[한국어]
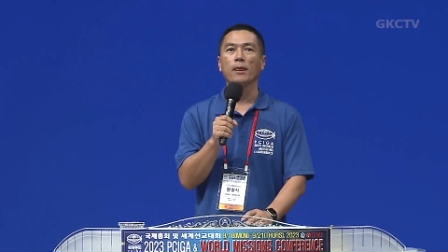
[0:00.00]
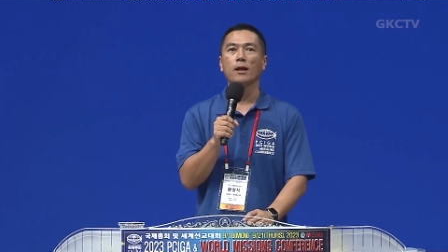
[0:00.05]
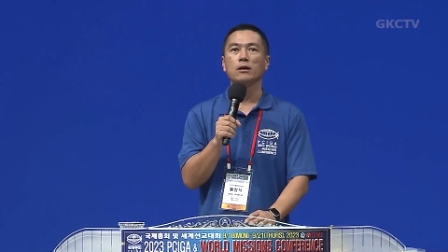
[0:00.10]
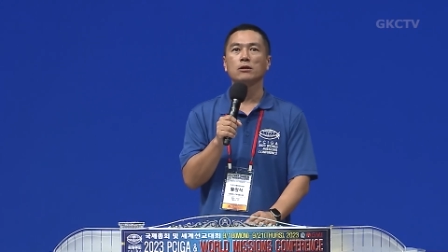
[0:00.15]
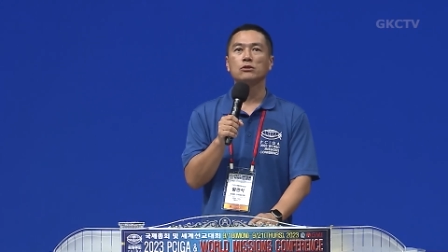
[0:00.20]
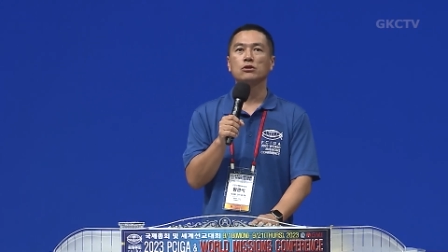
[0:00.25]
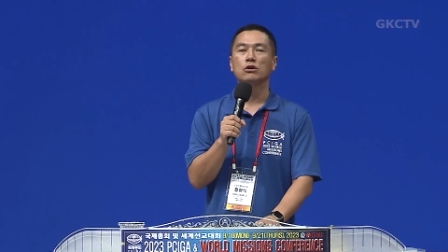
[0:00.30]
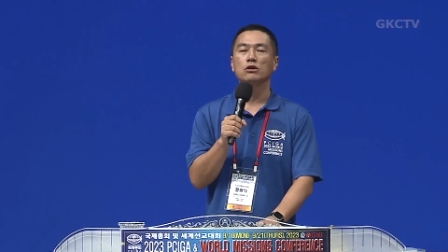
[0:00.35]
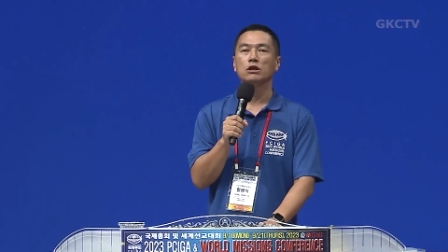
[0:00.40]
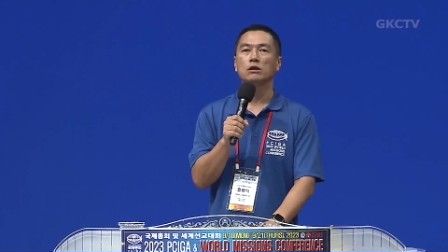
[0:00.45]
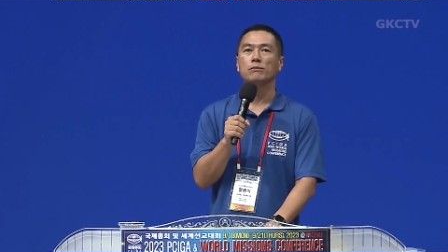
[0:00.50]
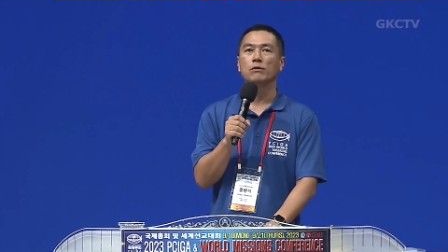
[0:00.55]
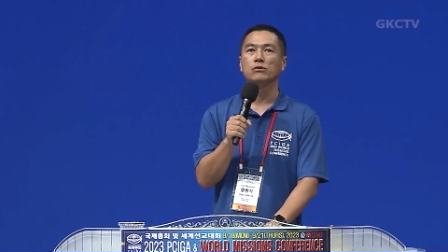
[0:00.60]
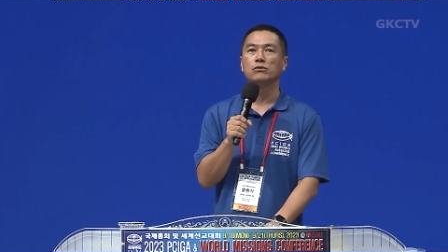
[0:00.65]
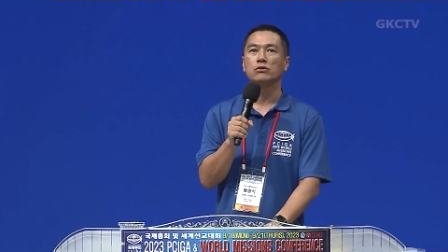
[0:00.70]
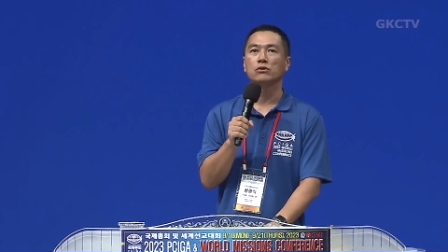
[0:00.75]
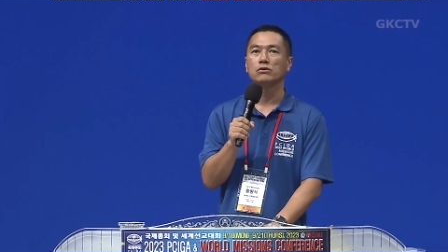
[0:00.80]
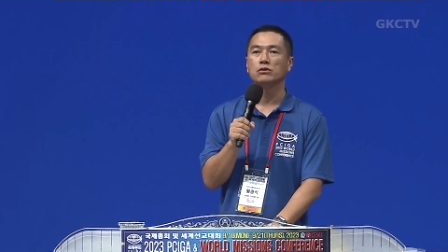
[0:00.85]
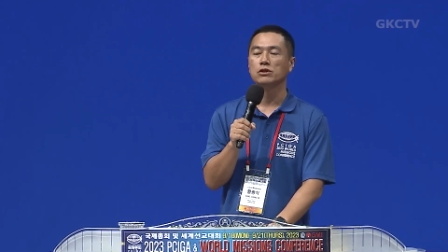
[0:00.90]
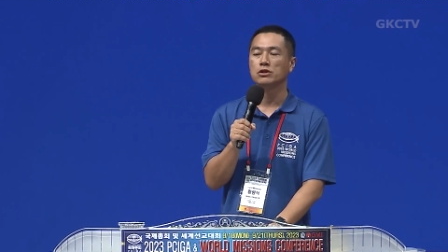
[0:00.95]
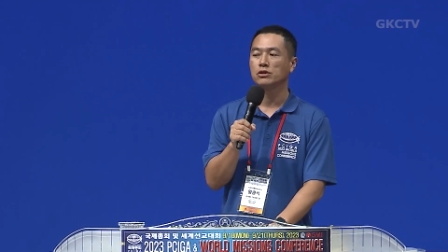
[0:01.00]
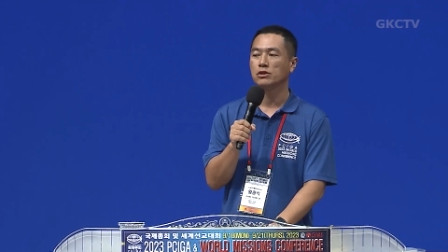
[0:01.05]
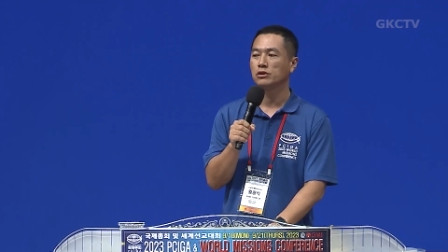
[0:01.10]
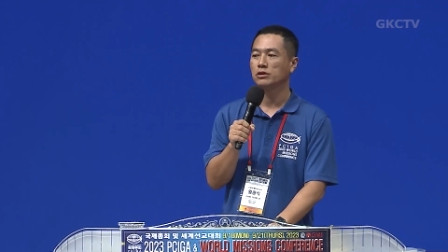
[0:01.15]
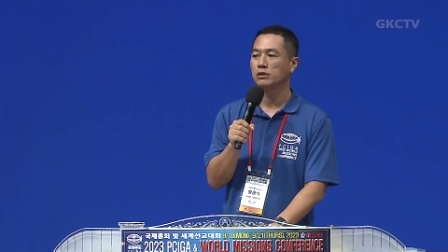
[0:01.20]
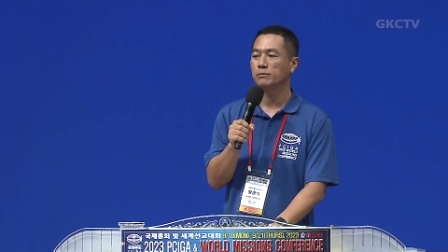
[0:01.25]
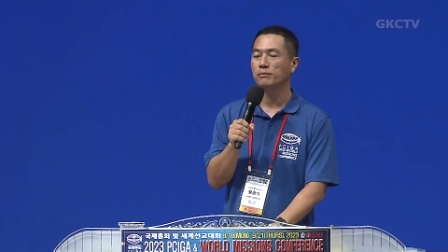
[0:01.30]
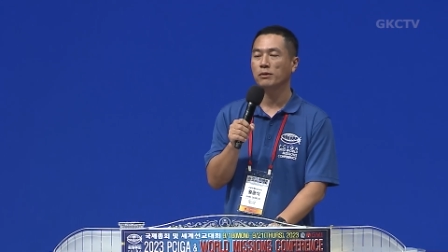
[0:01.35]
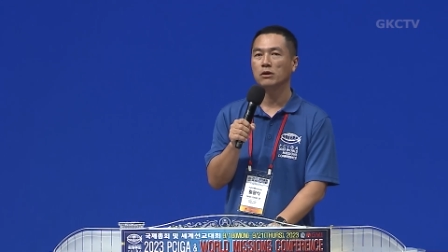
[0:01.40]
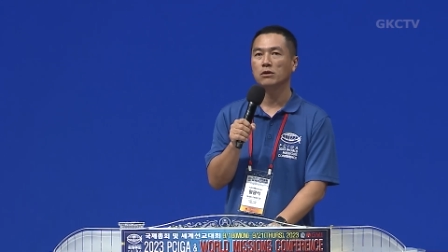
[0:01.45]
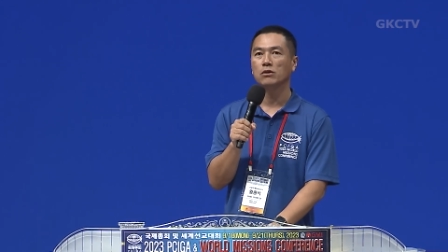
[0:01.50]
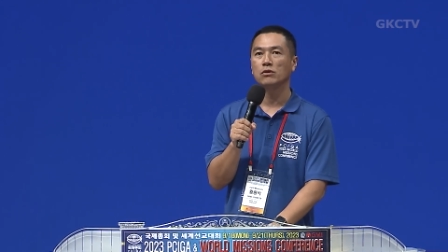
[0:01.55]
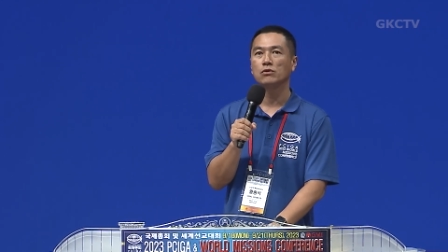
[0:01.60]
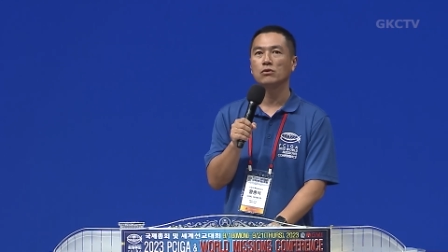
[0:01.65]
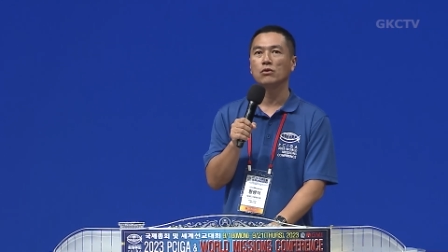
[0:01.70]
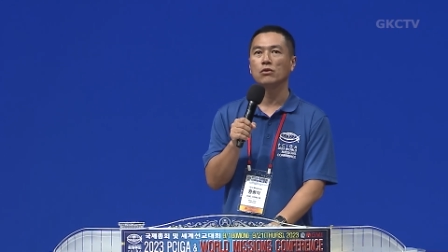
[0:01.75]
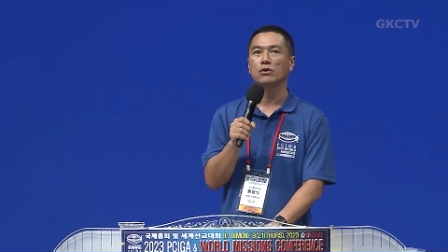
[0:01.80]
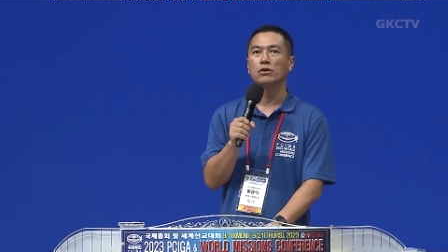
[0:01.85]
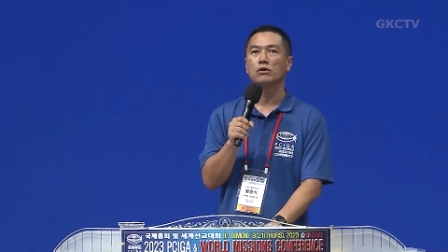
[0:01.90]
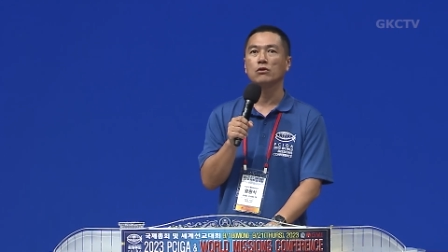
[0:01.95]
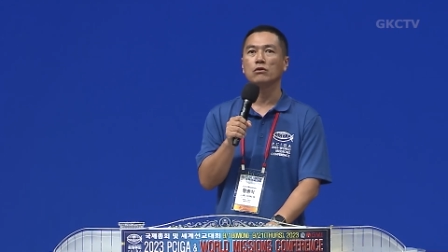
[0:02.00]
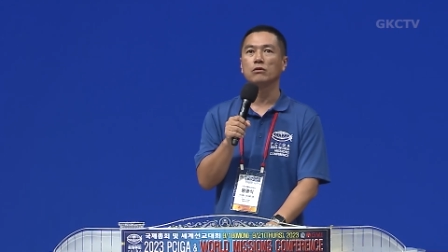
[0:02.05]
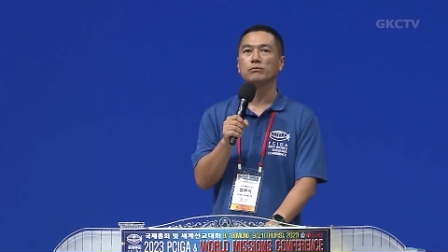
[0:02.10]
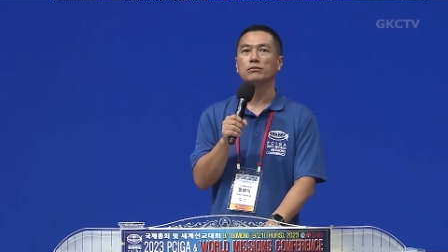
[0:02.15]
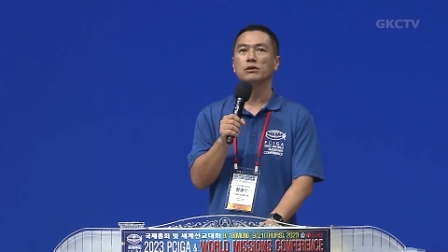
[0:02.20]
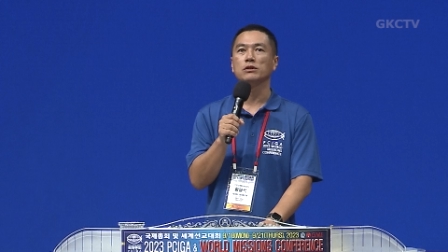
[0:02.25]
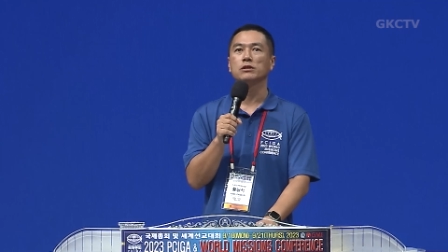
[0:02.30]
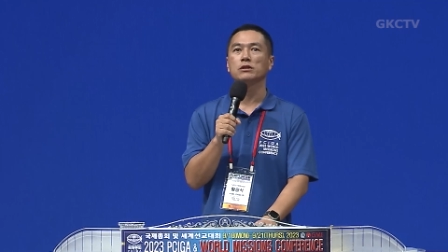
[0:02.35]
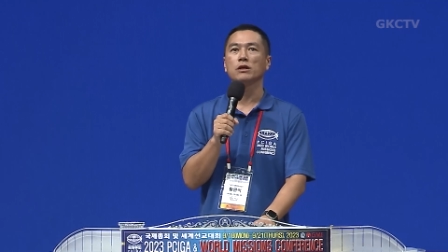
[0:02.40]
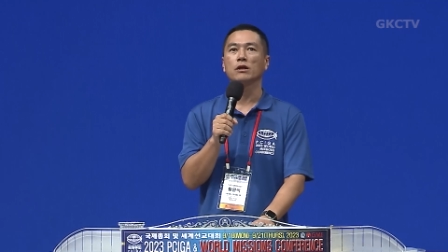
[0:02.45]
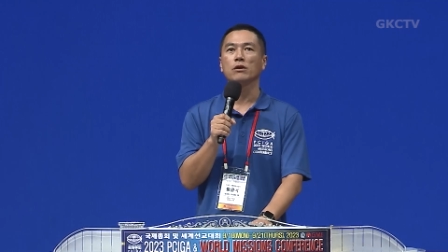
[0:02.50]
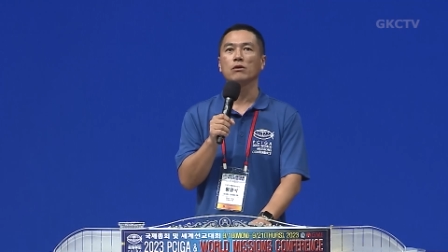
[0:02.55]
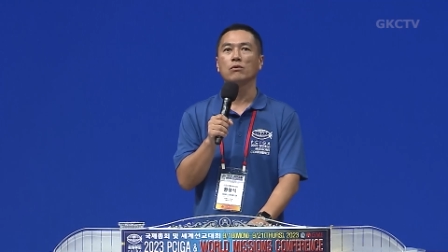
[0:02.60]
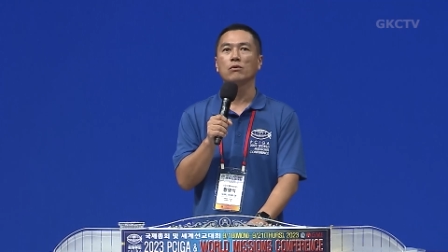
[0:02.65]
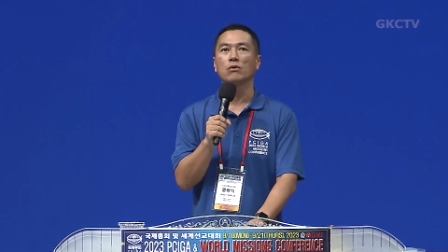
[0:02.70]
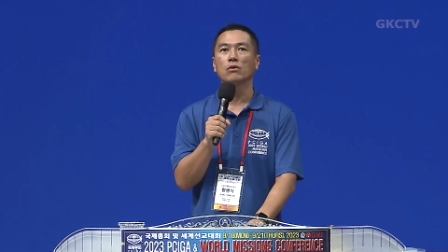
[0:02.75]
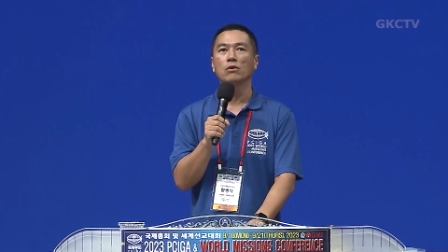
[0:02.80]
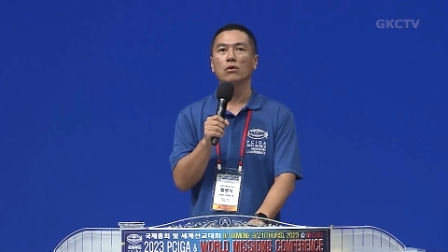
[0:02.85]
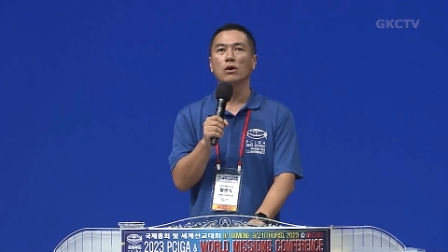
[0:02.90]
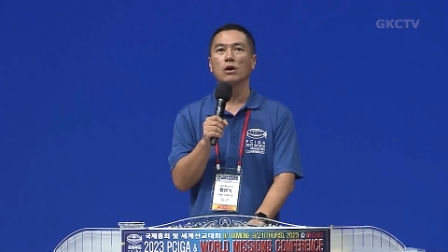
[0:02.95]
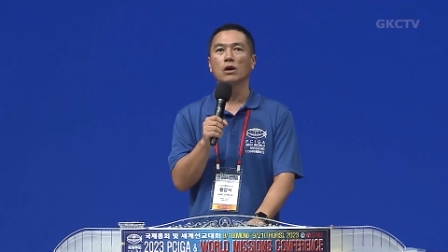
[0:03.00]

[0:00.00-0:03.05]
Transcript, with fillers: 설립 연도는 2018년도 1월부터 시작했고